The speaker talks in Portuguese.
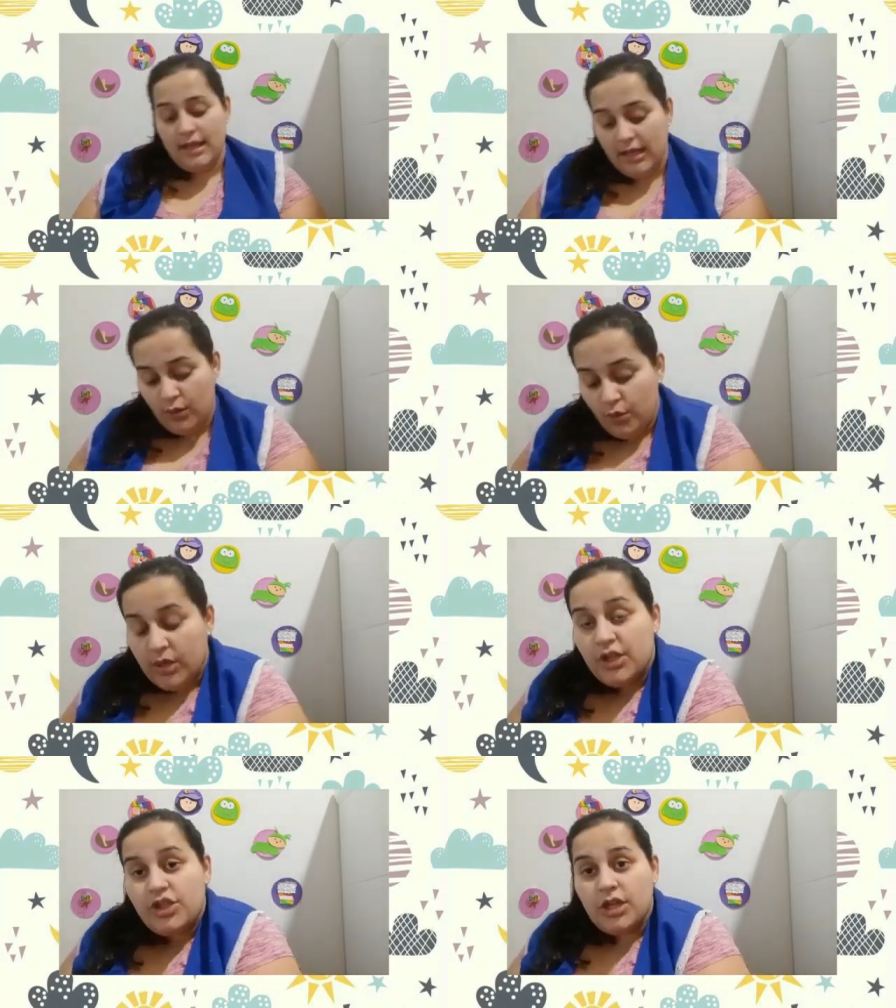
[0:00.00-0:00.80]
E
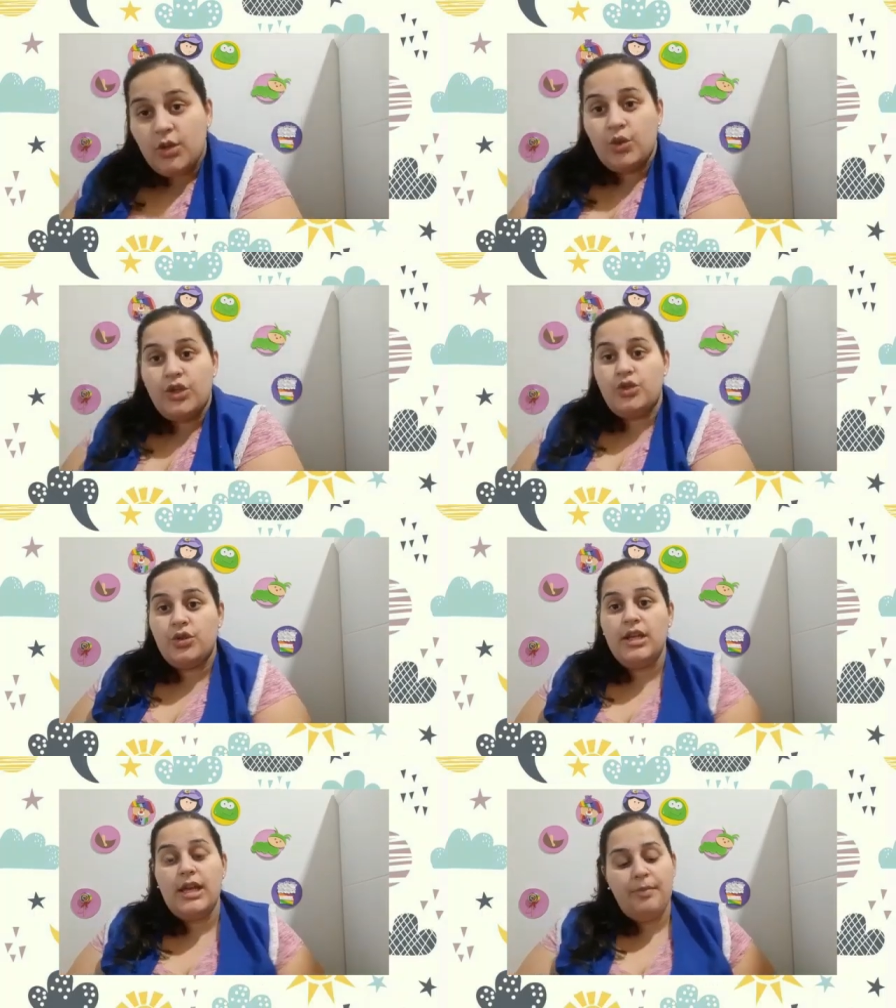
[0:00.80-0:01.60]
durante a noite, o
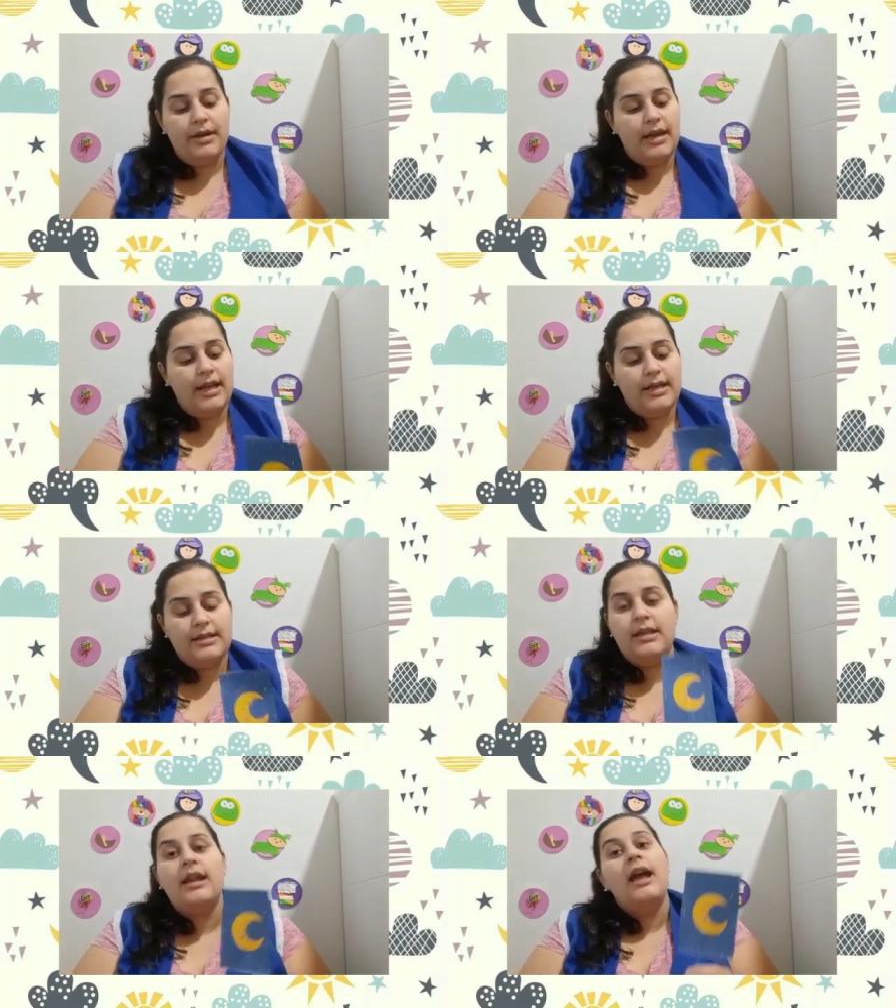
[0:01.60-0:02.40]
que, que
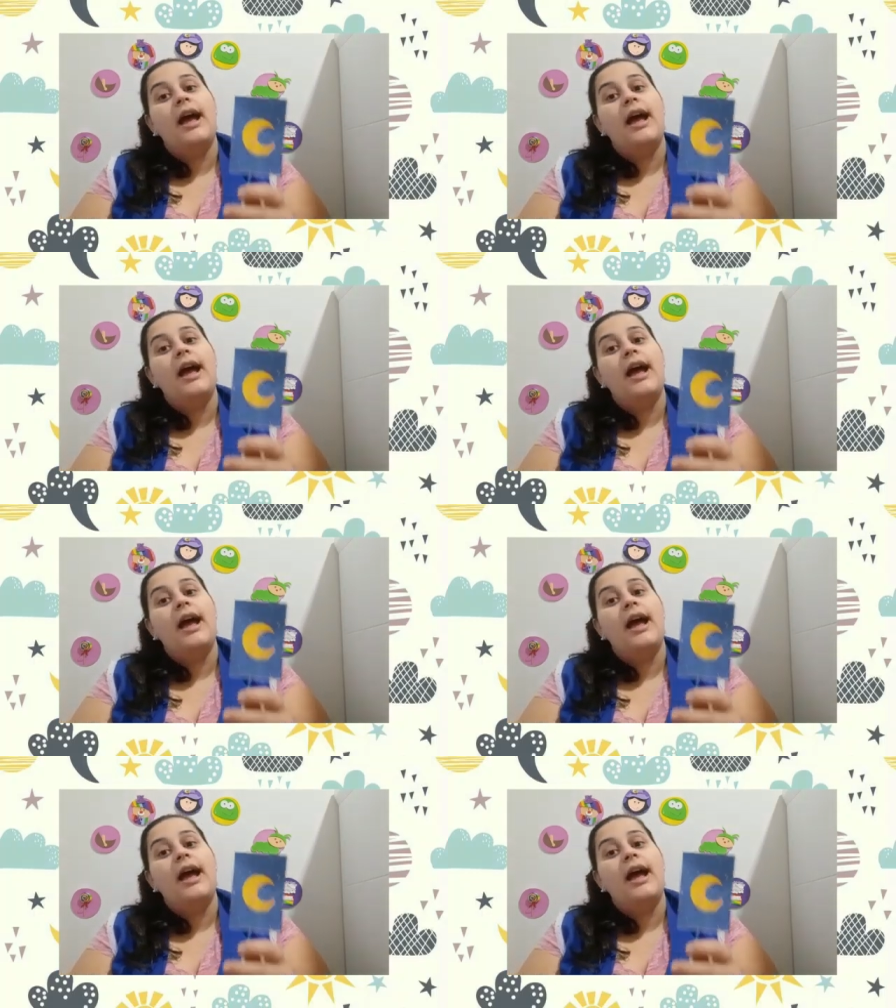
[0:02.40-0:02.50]
aparece?